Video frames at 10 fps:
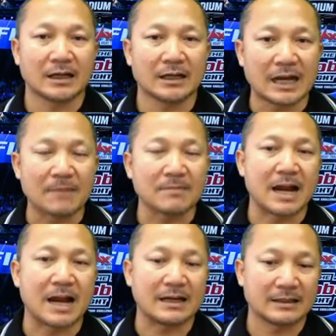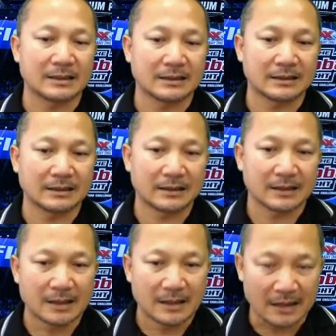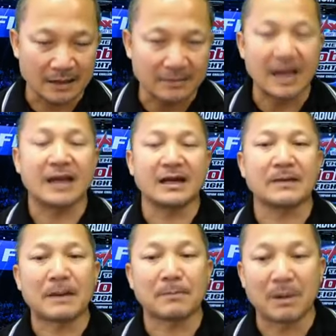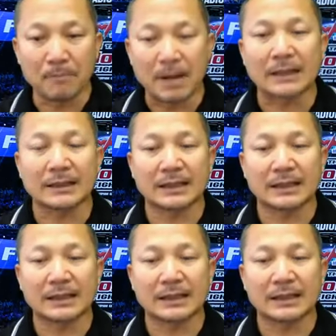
ได้รับการรักษาได้รับการบำบัดได้